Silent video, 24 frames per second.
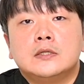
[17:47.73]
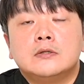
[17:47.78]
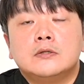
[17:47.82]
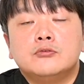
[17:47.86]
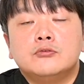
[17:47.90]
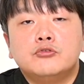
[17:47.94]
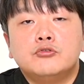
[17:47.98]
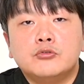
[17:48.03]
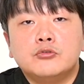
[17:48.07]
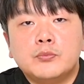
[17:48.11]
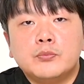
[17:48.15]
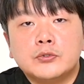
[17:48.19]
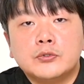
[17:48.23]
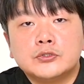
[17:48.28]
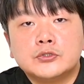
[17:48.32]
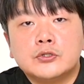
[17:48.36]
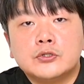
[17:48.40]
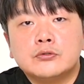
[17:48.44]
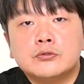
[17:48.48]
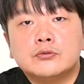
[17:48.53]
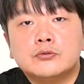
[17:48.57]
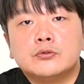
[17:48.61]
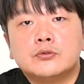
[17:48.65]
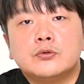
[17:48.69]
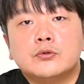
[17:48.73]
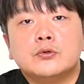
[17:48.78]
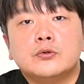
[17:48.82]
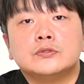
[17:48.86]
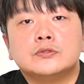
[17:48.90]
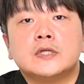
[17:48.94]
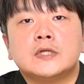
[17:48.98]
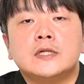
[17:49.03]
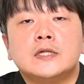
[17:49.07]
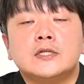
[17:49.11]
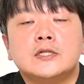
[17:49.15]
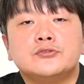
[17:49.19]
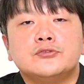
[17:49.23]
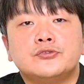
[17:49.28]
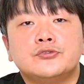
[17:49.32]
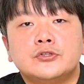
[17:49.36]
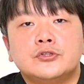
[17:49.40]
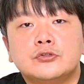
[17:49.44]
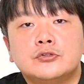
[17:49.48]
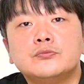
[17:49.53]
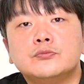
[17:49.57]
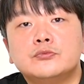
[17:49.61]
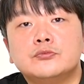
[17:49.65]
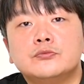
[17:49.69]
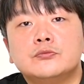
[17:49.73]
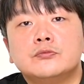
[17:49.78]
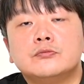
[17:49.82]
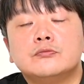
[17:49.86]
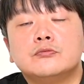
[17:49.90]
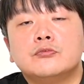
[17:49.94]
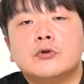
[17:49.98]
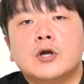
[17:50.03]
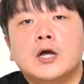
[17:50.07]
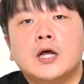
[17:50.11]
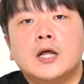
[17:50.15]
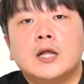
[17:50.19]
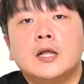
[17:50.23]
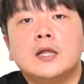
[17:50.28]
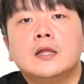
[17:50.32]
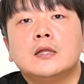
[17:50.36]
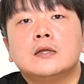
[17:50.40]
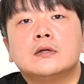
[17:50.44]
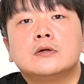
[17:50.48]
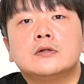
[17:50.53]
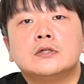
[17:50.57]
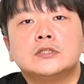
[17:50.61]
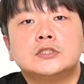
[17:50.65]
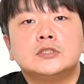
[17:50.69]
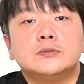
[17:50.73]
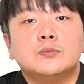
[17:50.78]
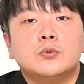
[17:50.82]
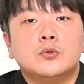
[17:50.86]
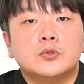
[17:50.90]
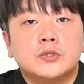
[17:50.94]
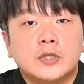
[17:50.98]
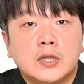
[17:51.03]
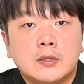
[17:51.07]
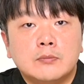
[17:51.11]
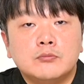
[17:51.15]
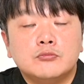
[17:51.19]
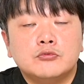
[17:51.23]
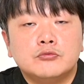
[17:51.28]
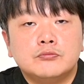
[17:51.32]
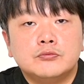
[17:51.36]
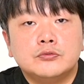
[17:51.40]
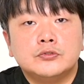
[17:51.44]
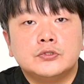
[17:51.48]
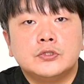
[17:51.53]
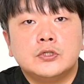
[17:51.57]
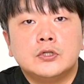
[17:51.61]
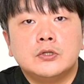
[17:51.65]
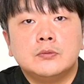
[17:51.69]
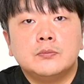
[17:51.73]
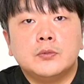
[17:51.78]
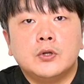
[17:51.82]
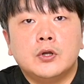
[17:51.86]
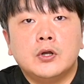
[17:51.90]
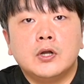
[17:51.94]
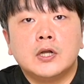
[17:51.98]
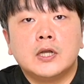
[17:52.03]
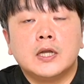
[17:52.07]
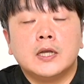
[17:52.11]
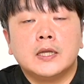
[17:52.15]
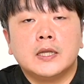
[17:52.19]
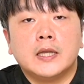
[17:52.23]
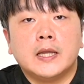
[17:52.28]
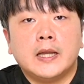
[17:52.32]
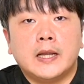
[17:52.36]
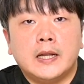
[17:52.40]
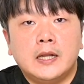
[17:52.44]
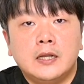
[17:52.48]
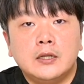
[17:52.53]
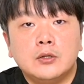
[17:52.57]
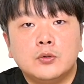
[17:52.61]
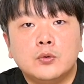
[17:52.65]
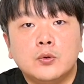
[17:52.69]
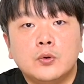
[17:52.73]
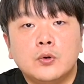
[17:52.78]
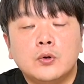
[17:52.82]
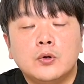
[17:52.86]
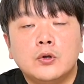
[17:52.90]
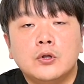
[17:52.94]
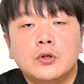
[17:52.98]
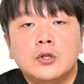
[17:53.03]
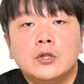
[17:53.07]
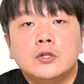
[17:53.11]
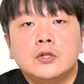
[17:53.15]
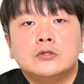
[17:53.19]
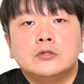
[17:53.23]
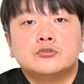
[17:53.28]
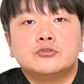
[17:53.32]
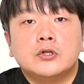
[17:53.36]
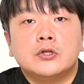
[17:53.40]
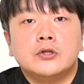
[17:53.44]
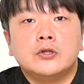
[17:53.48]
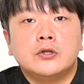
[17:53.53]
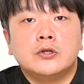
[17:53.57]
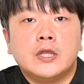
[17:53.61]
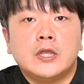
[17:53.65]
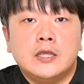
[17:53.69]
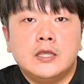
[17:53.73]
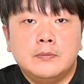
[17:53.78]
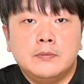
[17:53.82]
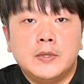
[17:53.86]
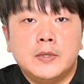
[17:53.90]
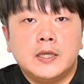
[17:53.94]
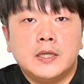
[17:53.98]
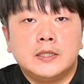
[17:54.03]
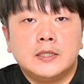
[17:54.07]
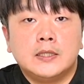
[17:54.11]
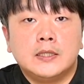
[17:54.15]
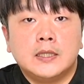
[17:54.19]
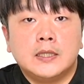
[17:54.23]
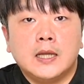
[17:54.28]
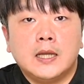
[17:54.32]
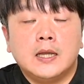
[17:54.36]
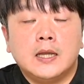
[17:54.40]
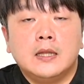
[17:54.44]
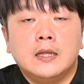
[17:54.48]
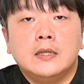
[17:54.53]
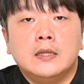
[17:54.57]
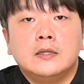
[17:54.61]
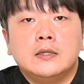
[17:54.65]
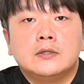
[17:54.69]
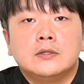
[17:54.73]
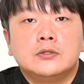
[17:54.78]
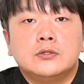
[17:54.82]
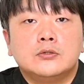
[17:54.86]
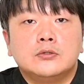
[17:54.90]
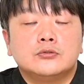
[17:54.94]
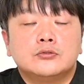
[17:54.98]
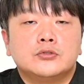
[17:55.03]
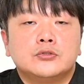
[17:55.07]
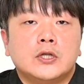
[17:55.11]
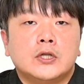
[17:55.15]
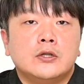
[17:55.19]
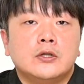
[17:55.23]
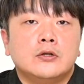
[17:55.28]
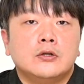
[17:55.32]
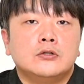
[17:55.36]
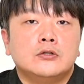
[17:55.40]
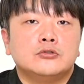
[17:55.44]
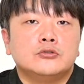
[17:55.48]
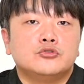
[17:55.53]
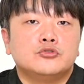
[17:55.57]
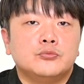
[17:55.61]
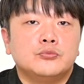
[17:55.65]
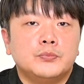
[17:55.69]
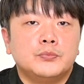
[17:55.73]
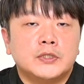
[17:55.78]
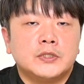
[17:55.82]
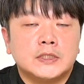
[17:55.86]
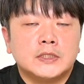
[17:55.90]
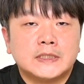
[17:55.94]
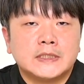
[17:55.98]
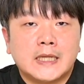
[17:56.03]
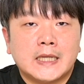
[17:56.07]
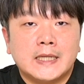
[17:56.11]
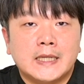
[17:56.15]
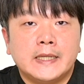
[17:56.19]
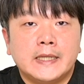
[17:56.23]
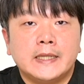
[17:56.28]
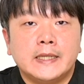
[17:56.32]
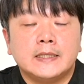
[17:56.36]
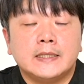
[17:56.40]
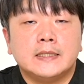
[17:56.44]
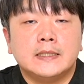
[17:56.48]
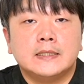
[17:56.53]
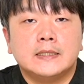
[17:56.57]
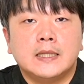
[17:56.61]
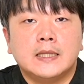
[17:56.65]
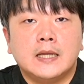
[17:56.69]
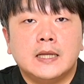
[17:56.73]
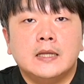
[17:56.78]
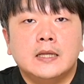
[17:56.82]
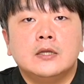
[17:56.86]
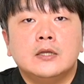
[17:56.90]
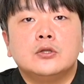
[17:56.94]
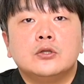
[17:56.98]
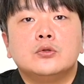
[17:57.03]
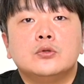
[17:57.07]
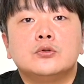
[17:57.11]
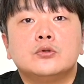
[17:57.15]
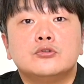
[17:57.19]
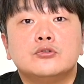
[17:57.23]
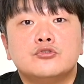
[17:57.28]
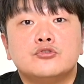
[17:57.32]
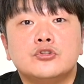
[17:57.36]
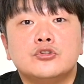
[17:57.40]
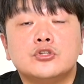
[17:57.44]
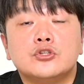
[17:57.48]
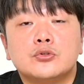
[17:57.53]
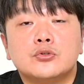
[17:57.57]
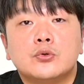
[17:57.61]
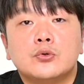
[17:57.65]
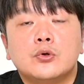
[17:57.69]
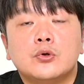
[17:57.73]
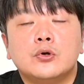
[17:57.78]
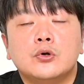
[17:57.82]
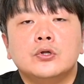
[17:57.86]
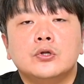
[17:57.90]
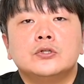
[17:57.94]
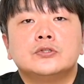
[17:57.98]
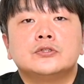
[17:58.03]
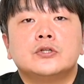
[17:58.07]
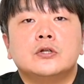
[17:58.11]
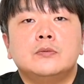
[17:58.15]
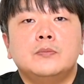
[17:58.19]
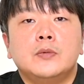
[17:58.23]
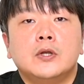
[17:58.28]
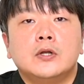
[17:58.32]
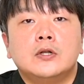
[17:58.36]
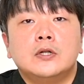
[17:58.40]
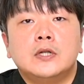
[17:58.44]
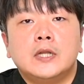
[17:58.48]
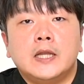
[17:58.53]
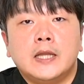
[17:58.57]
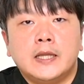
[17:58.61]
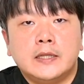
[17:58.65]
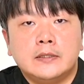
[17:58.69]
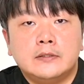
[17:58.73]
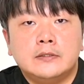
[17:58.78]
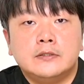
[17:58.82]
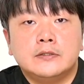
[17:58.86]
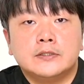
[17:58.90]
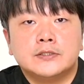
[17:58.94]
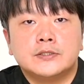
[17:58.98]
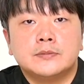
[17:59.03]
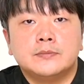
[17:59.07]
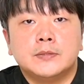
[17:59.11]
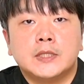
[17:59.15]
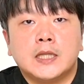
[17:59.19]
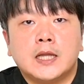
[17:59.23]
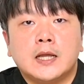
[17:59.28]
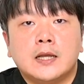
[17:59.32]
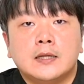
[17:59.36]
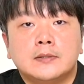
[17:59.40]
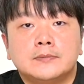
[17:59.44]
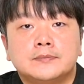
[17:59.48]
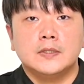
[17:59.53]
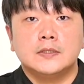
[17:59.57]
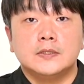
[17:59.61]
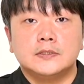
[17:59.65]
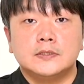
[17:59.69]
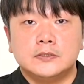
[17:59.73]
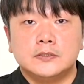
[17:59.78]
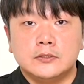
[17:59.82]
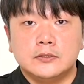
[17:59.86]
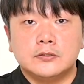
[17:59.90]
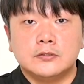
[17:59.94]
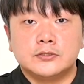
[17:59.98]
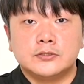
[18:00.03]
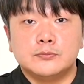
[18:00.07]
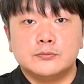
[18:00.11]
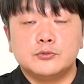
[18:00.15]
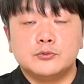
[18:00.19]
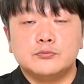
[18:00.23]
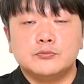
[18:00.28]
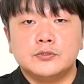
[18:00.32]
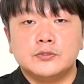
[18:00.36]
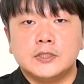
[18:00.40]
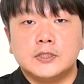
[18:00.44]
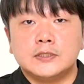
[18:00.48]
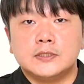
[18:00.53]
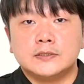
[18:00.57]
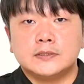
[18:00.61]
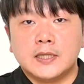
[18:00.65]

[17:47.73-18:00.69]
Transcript: 후보정으로 살릴 수 있는 부분과 그렇지 못한 부분을 명확하게 알고 촬영에 임해야 된다. 그리고 촬영을 준비를 잘 해야 된다 이런 취지로 설명을 해드렸습니다. 신경 쓸 부분이